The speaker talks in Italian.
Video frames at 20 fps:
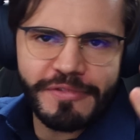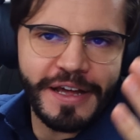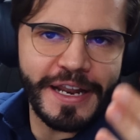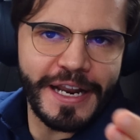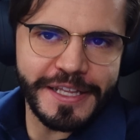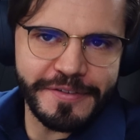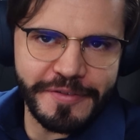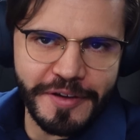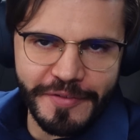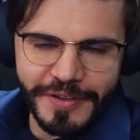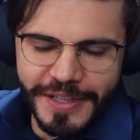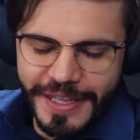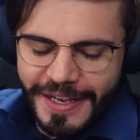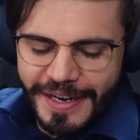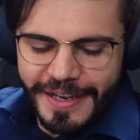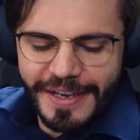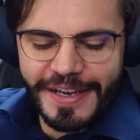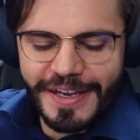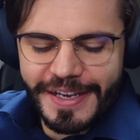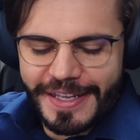andatevi a
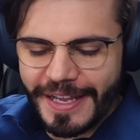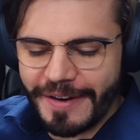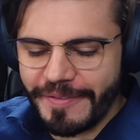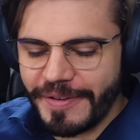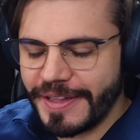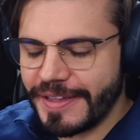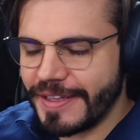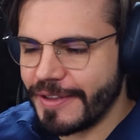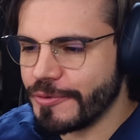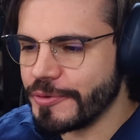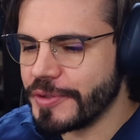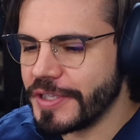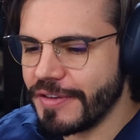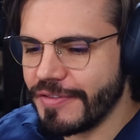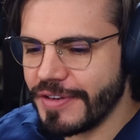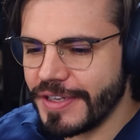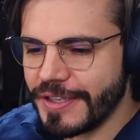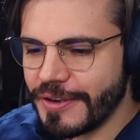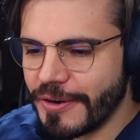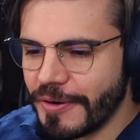vedere chiaramente tutti i
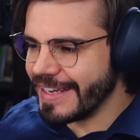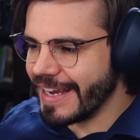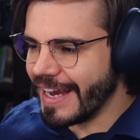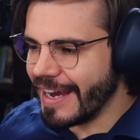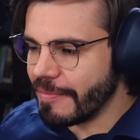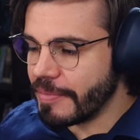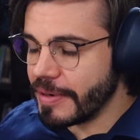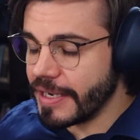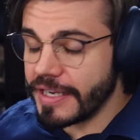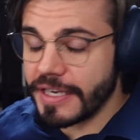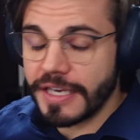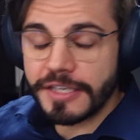video di Gabri,